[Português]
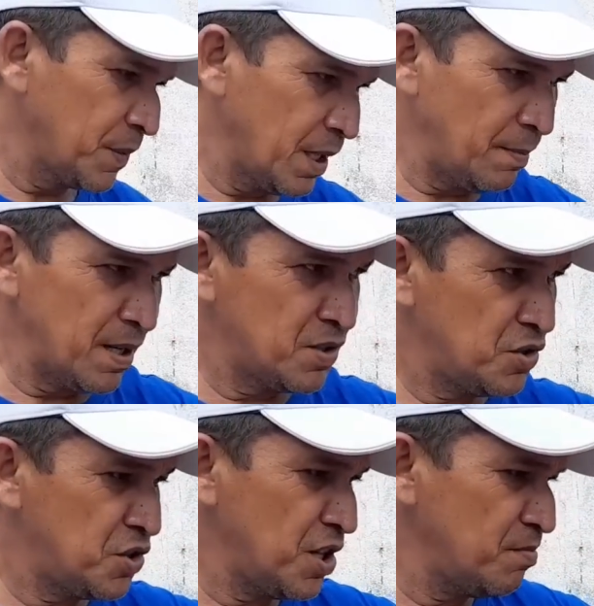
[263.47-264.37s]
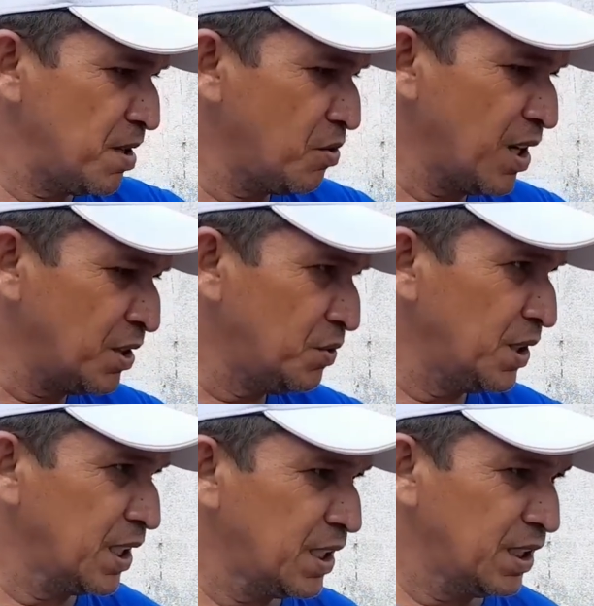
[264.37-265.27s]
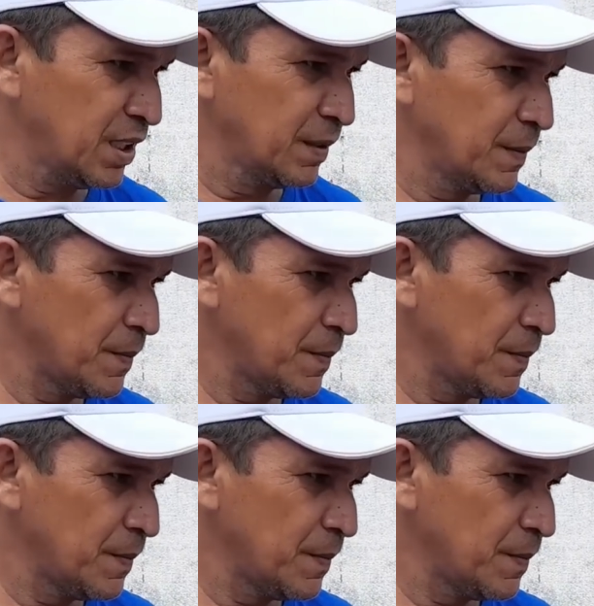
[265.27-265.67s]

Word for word: Na base de dia e meio eu gasto ele aqui, né?